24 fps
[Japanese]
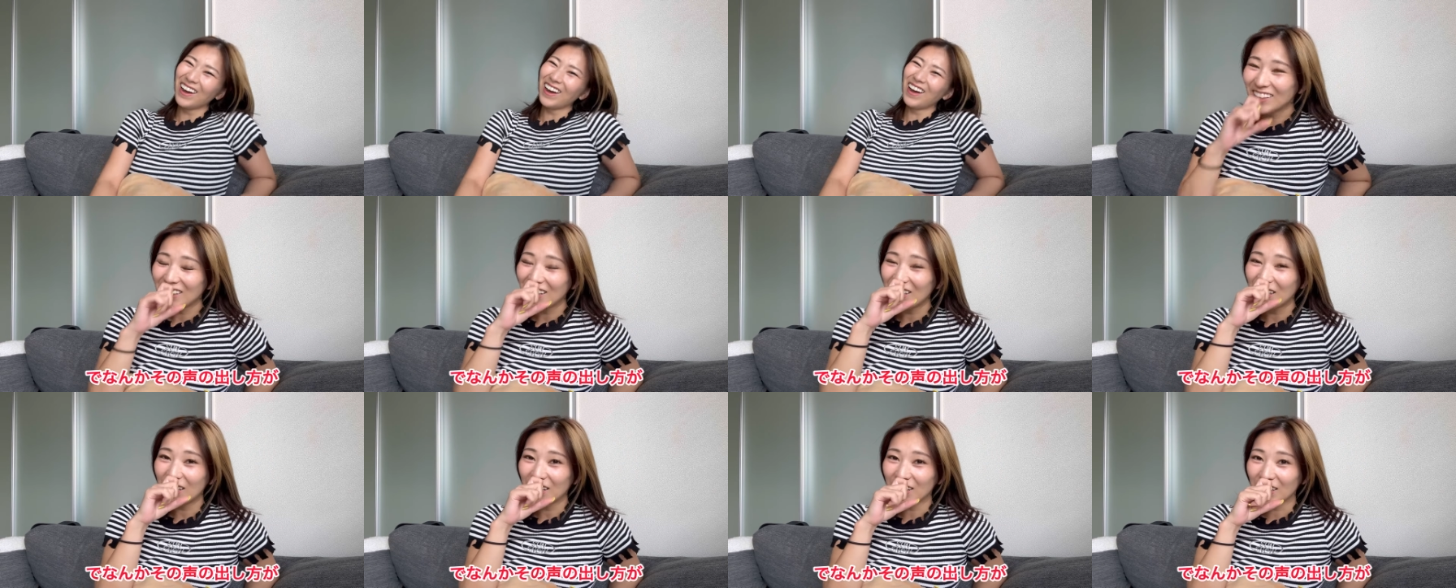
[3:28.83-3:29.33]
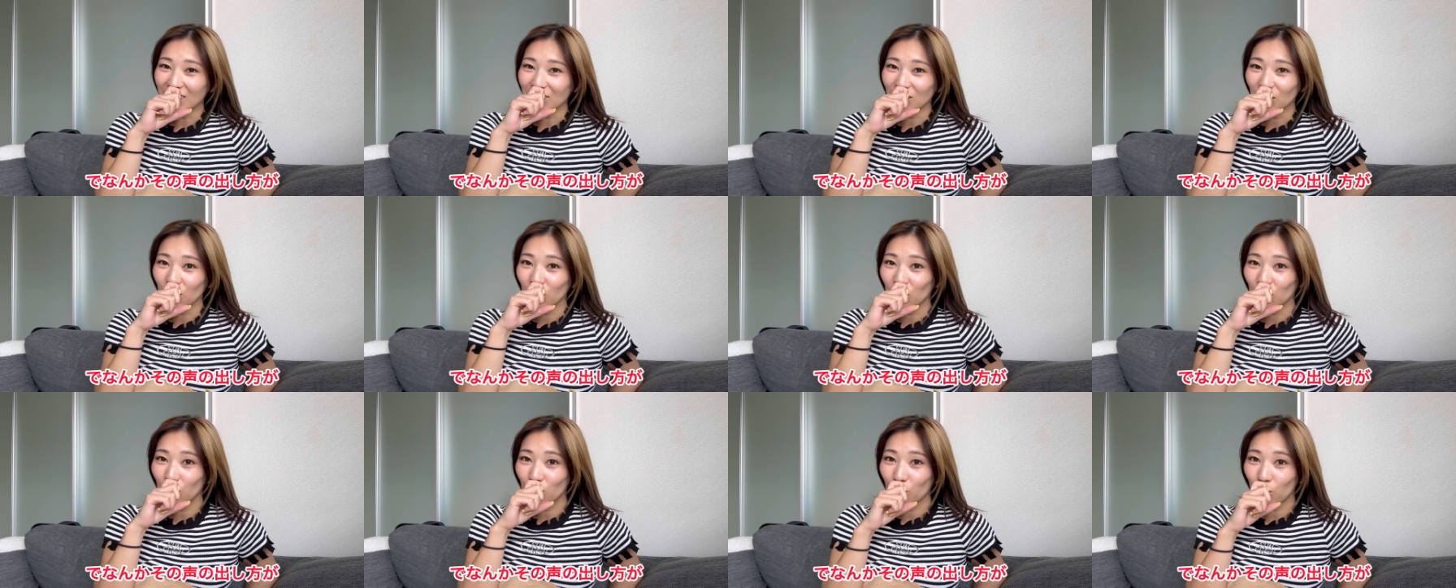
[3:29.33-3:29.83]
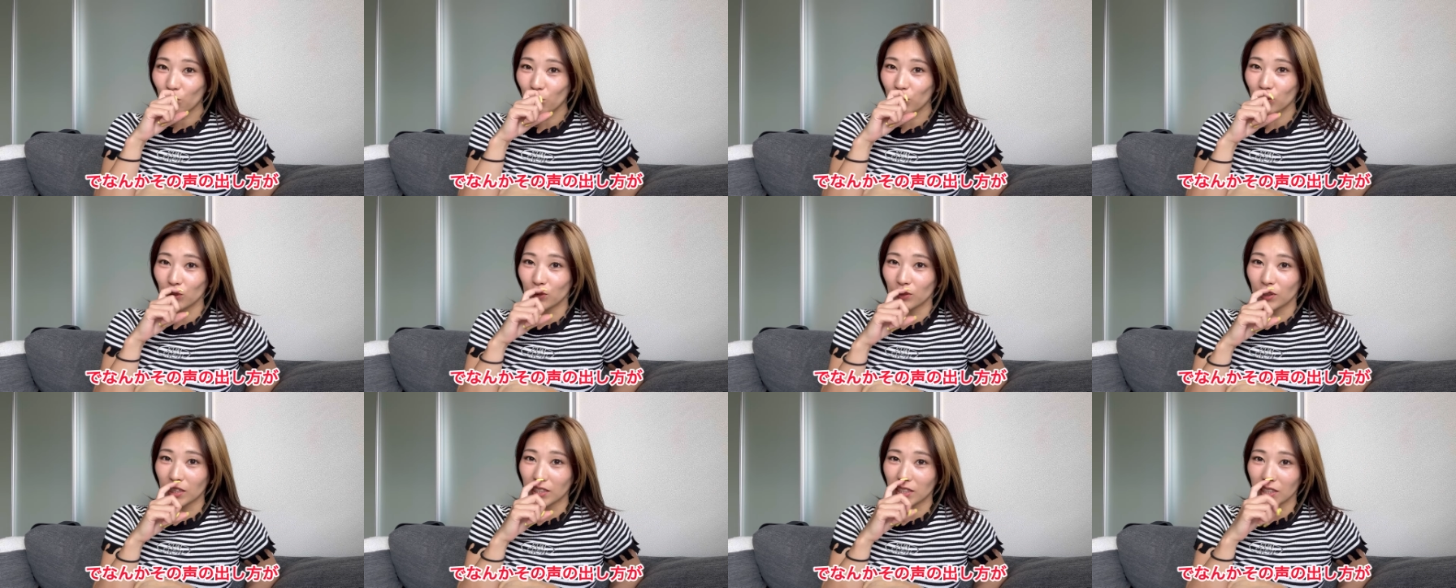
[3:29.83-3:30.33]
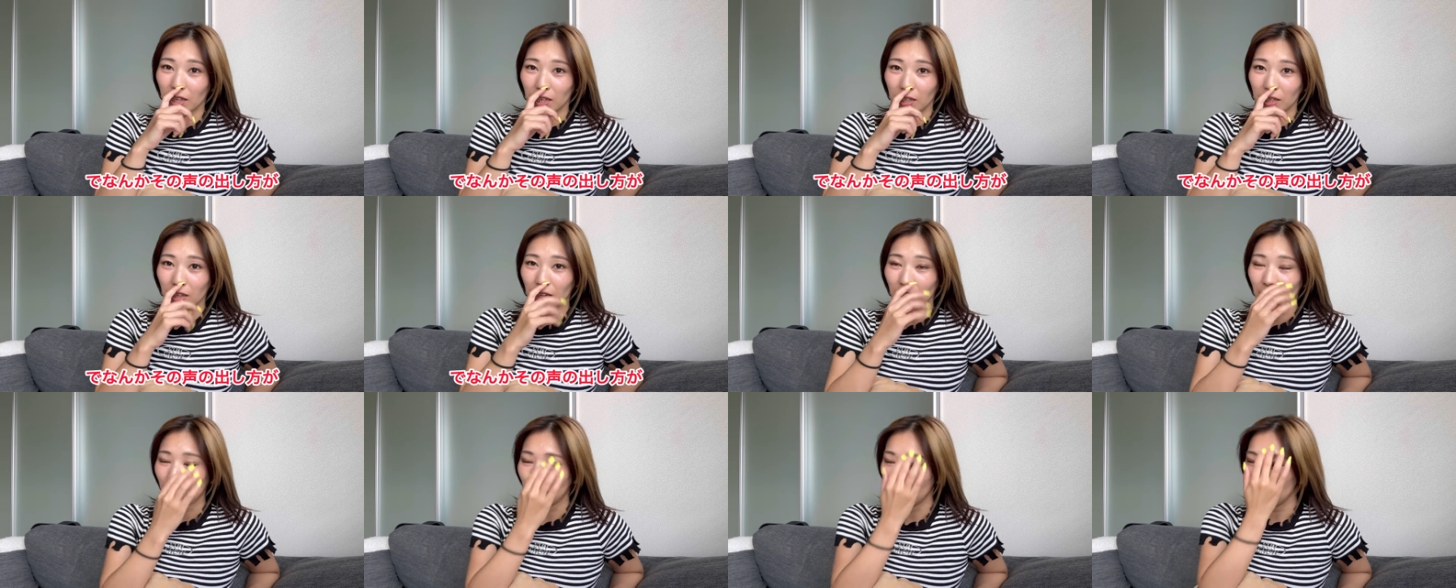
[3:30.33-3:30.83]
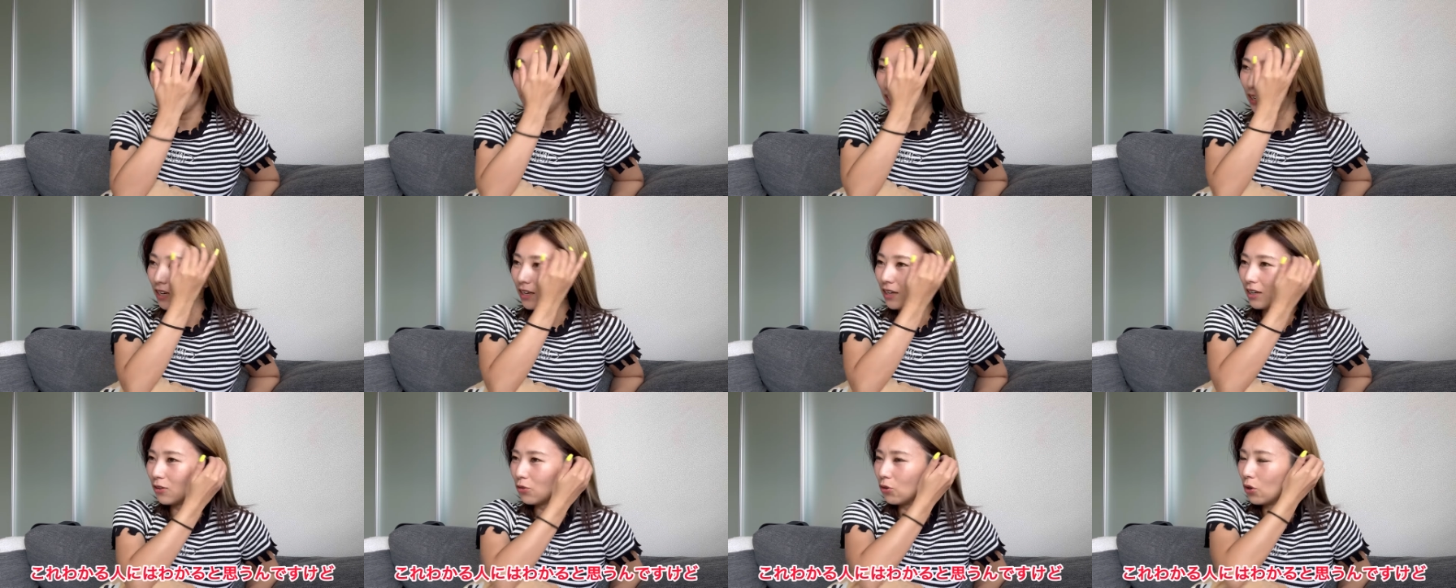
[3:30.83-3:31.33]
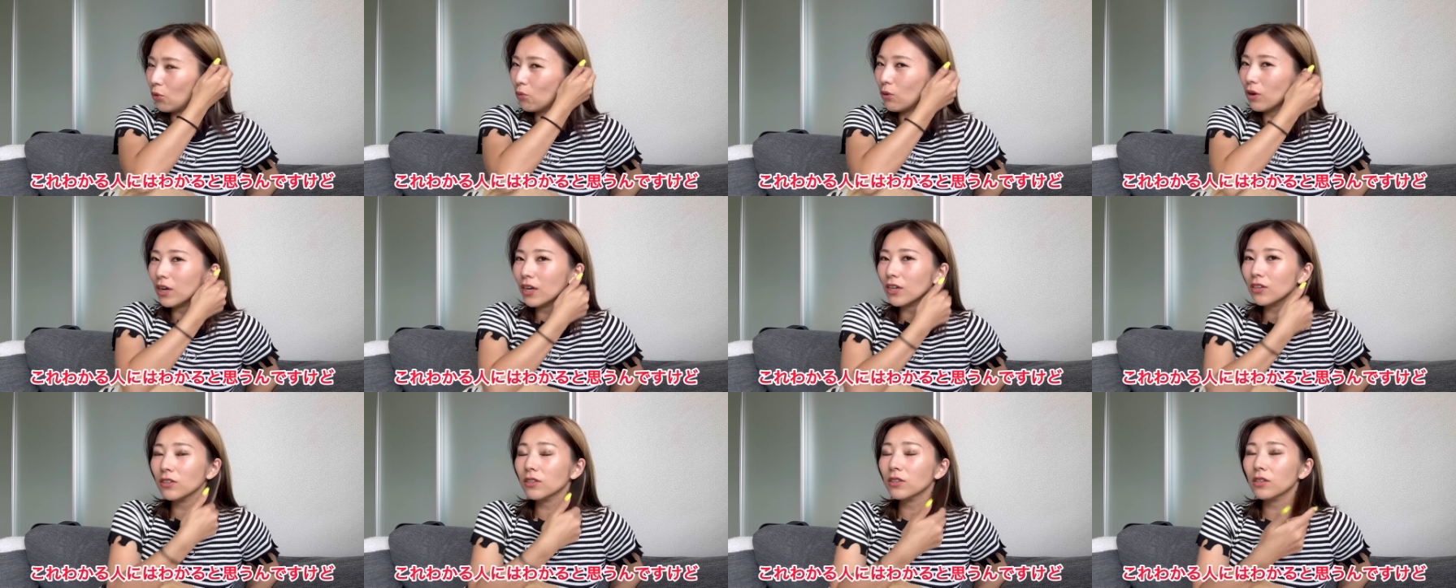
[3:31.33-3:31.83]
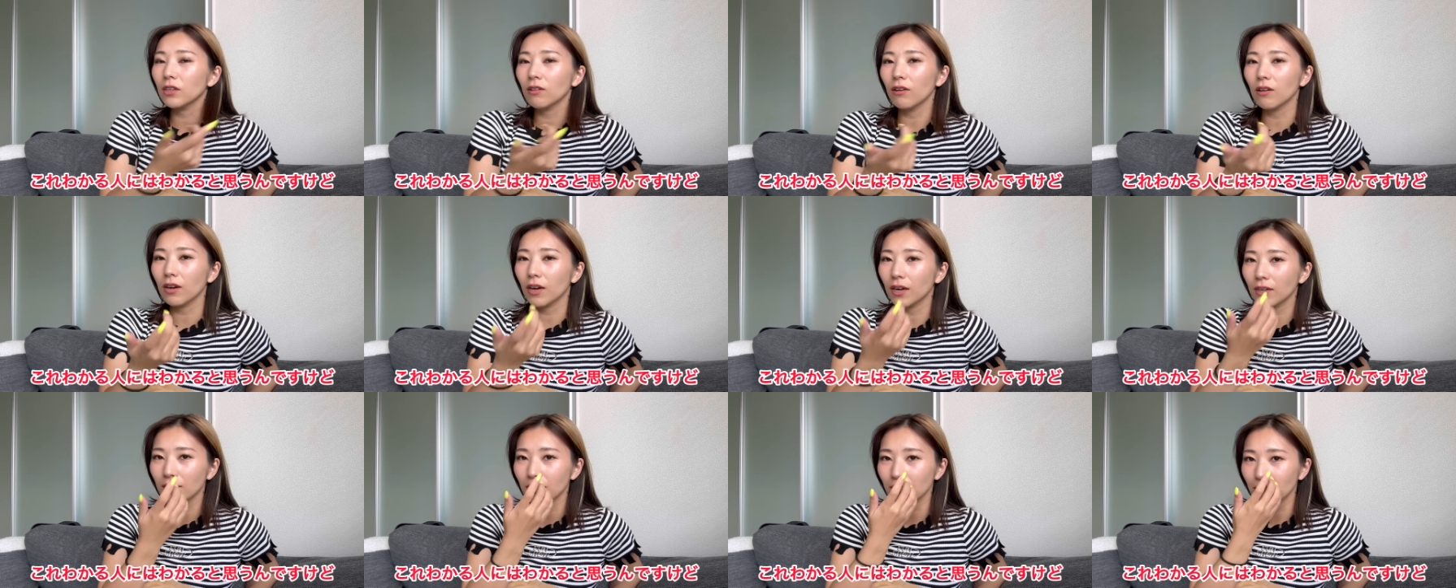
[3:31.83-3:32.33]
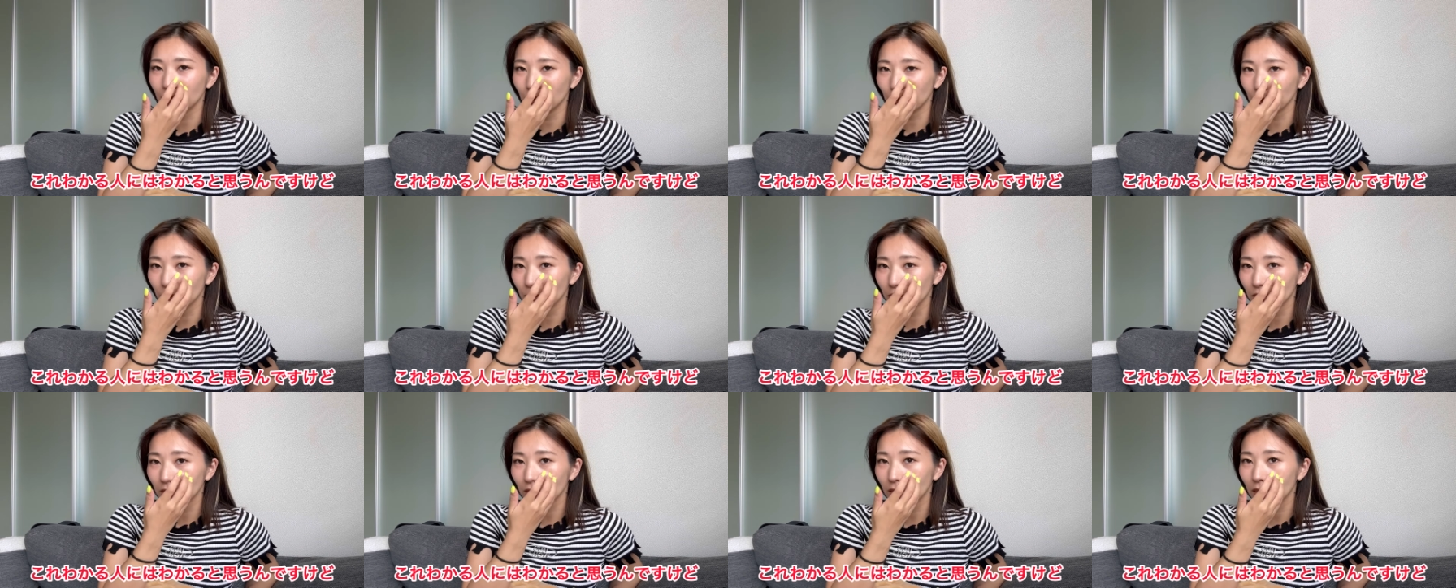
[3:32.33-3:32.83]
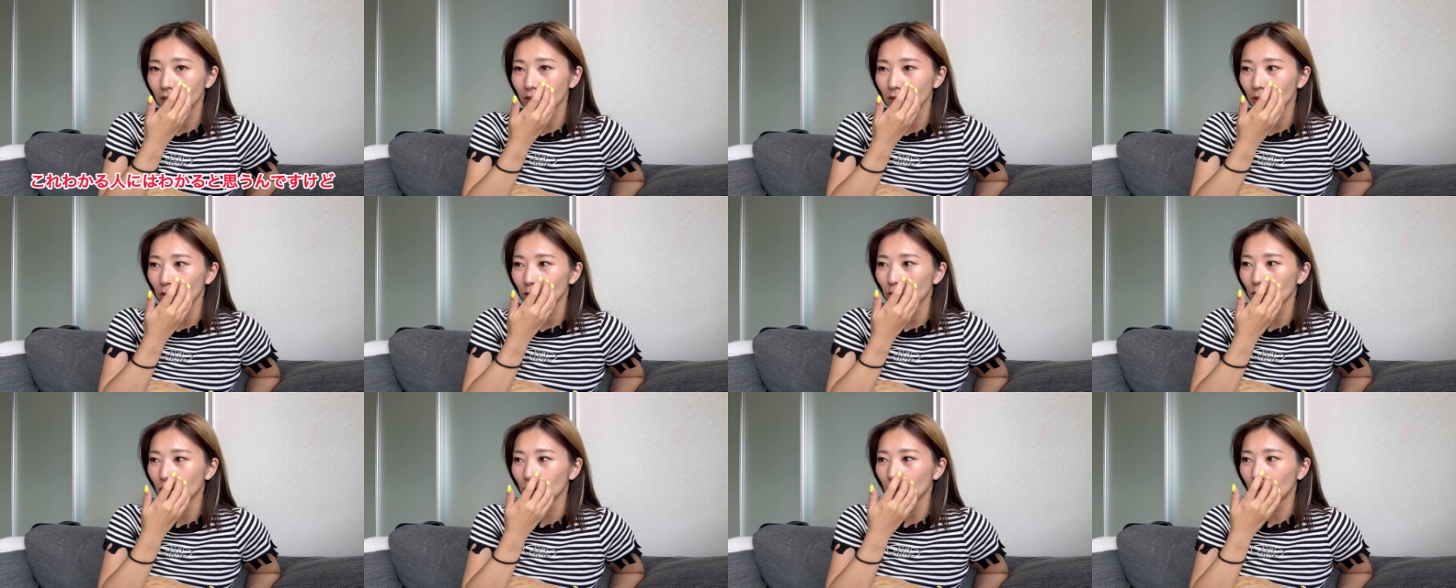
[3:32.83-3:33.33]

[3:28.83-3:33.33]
でなんかその声の出し方がこれ分かる人に分かるんと思うんですけど